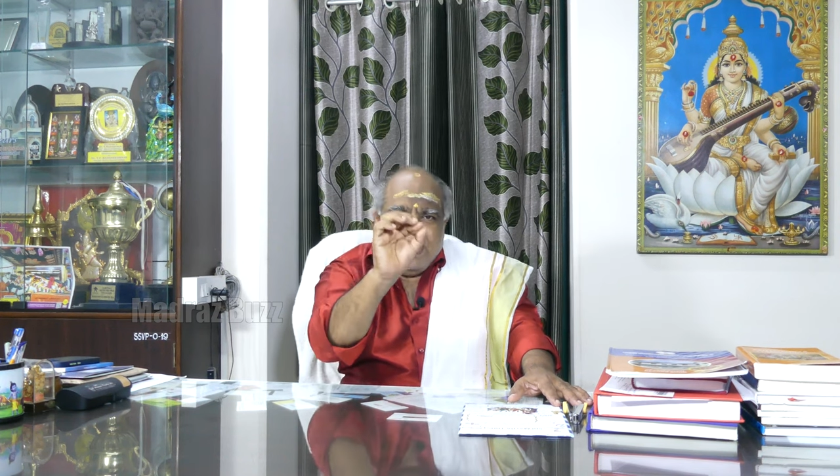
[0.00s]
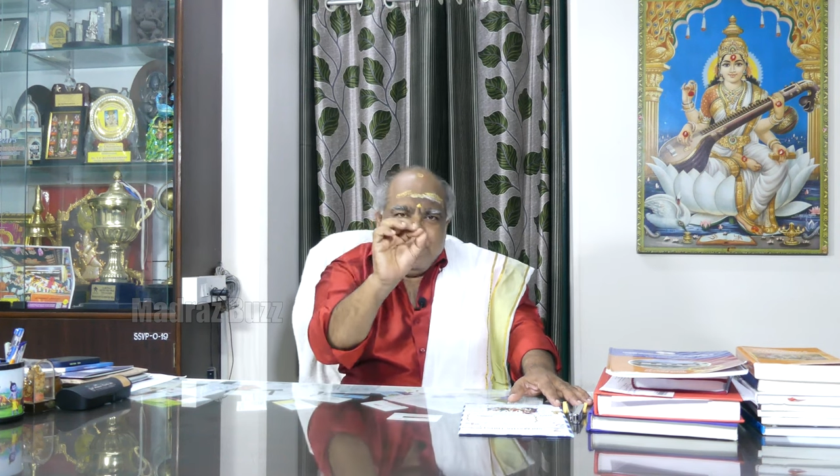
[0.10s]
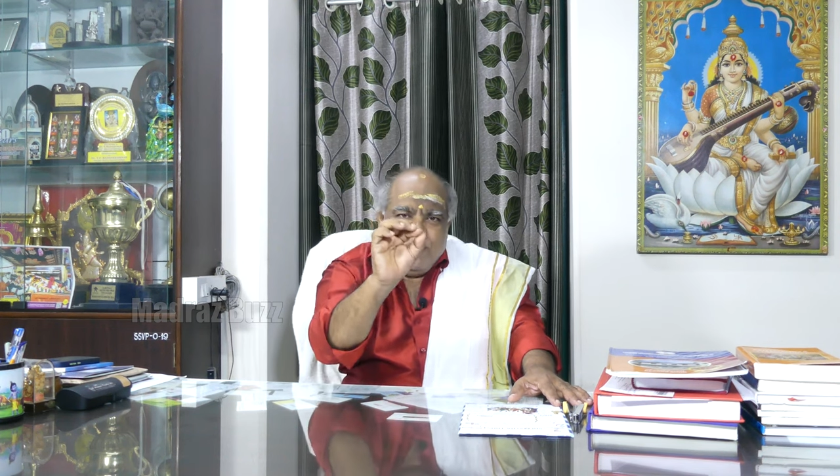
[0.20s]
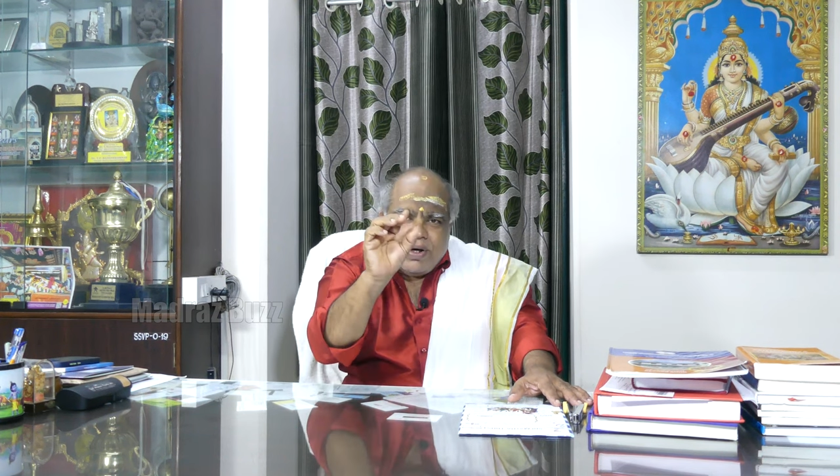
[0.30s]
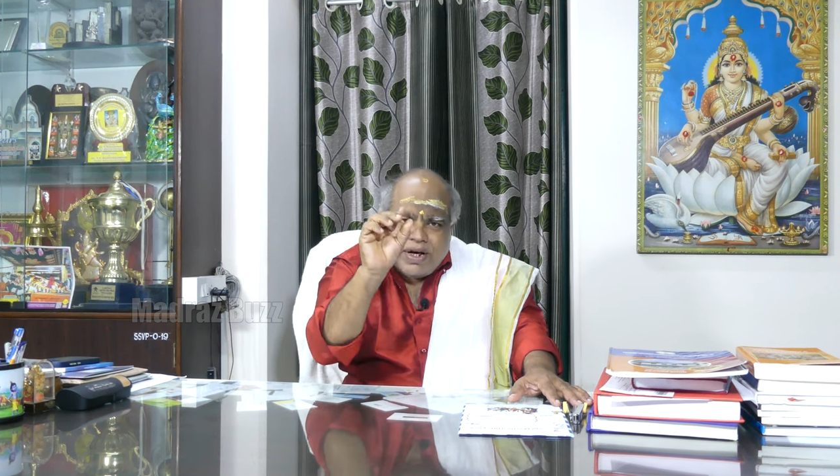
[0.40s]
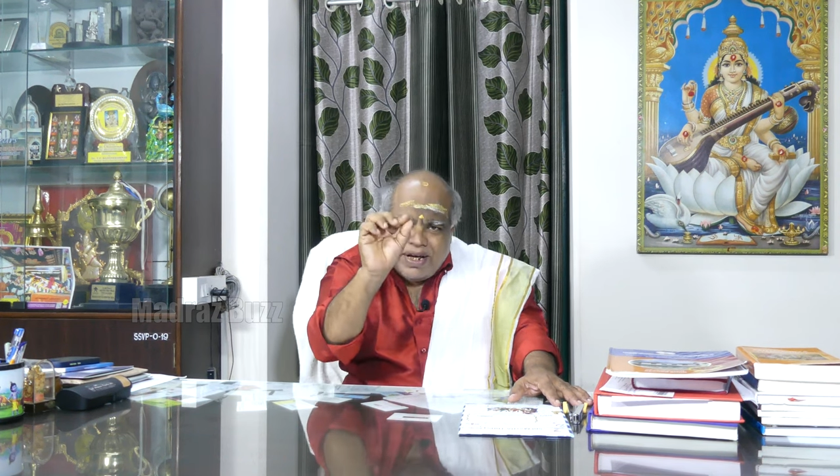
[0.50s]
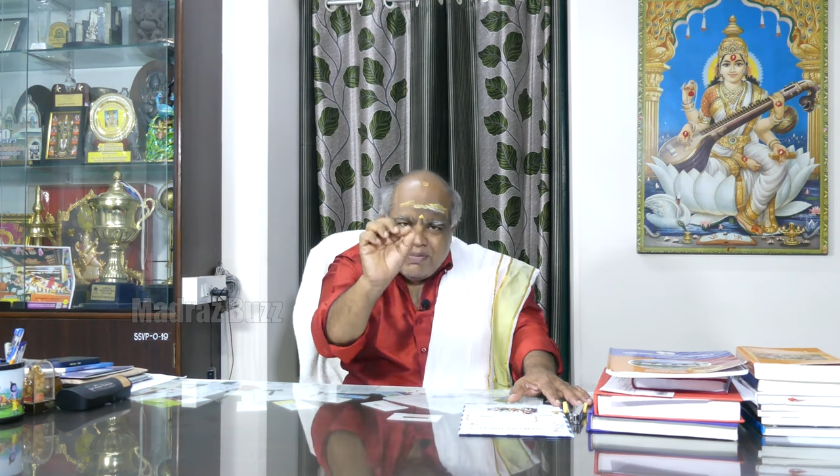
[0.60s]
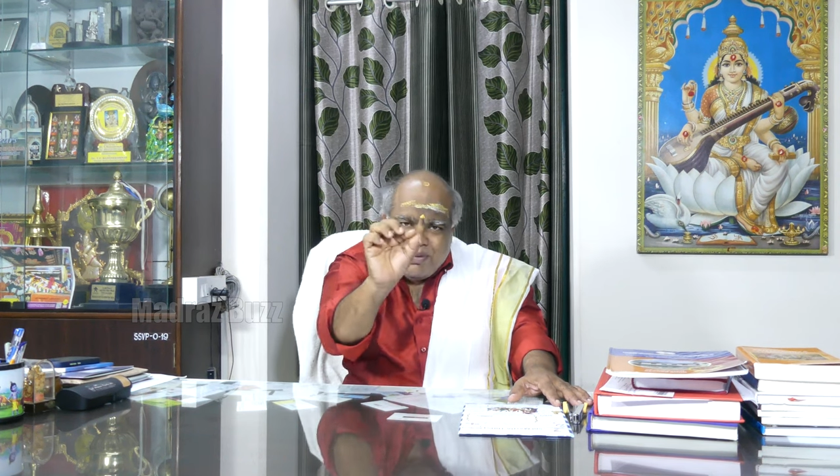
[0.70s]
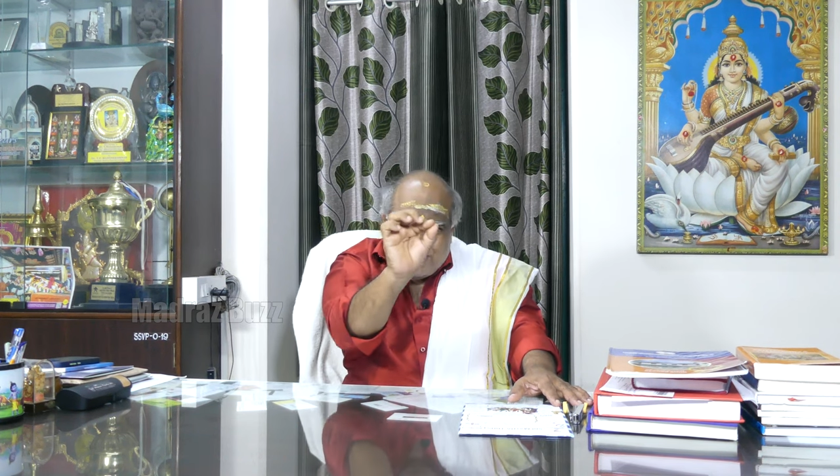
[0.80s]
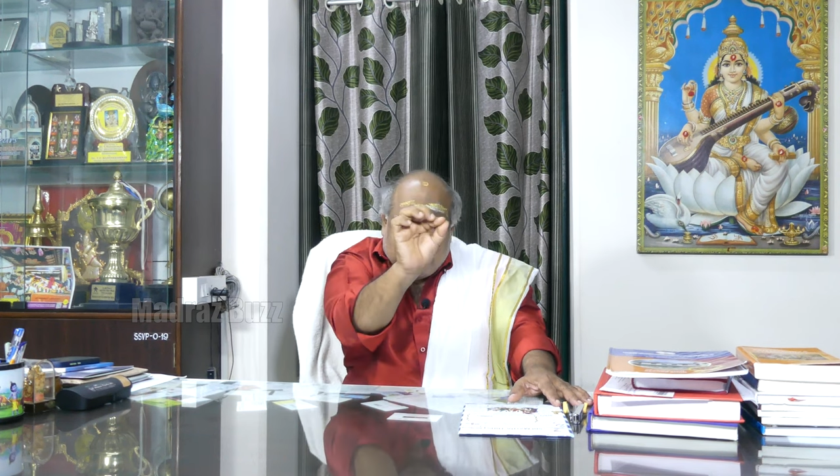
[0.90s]
யூன்னு கையை
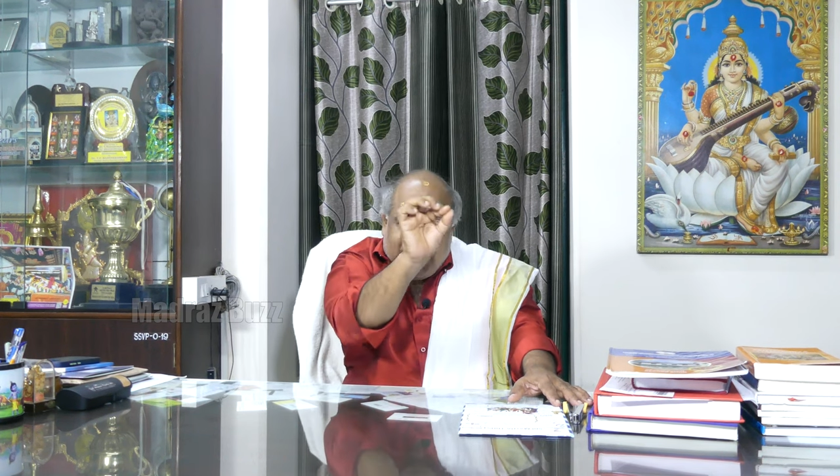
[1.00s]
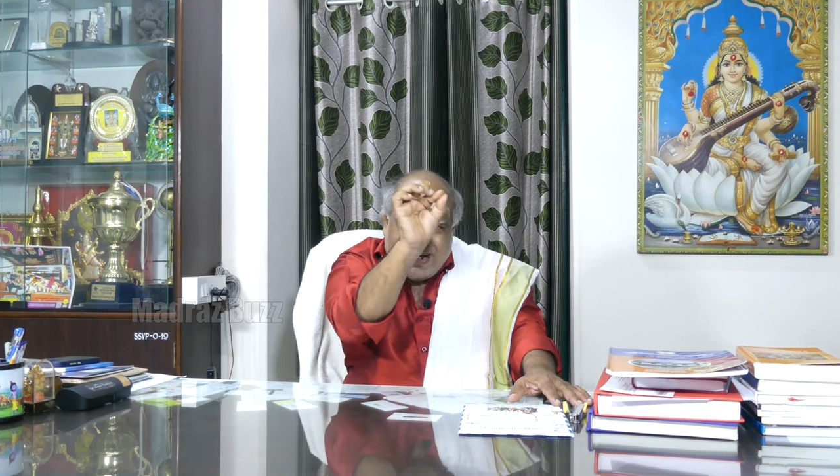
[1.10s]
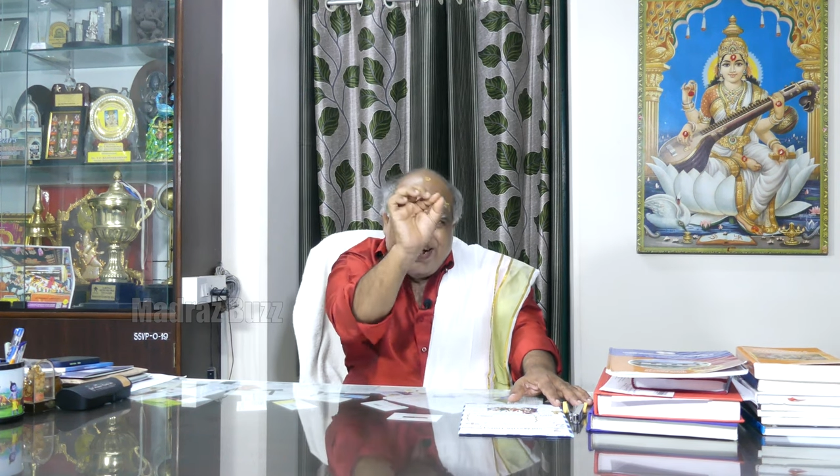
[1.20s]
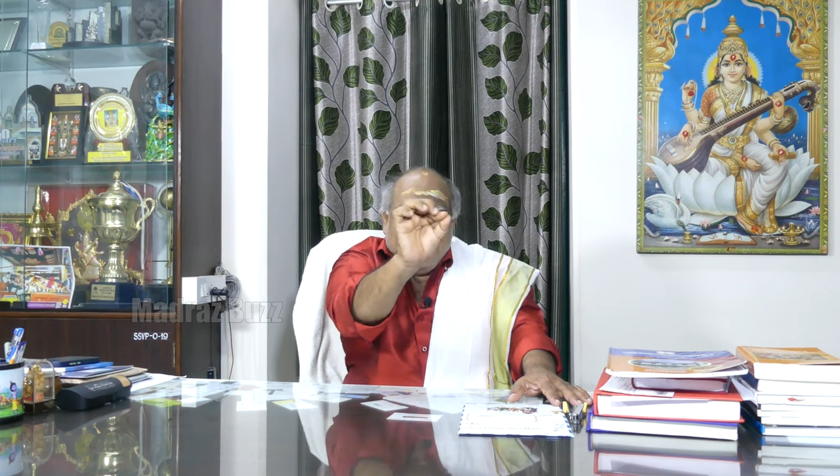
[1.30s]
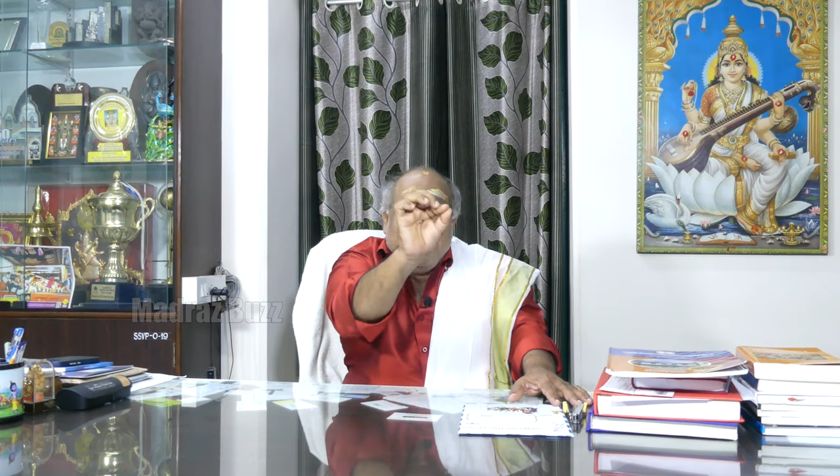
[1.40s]
பிடிச்சவனை